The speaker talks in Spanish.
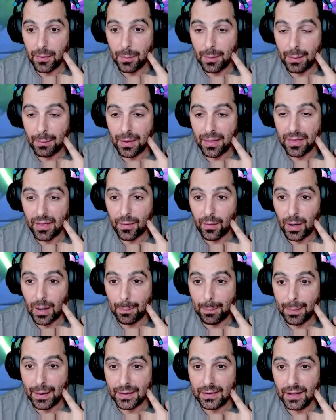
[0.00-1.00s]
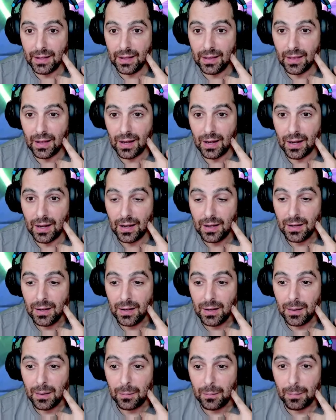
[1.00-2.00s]
y va avanzando la partida.
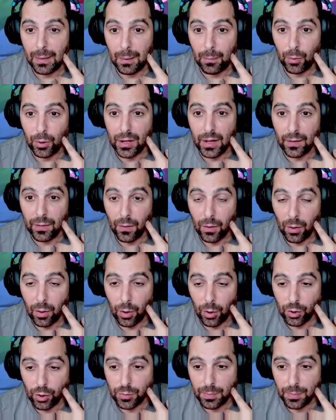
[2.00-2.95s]
Van muriendo los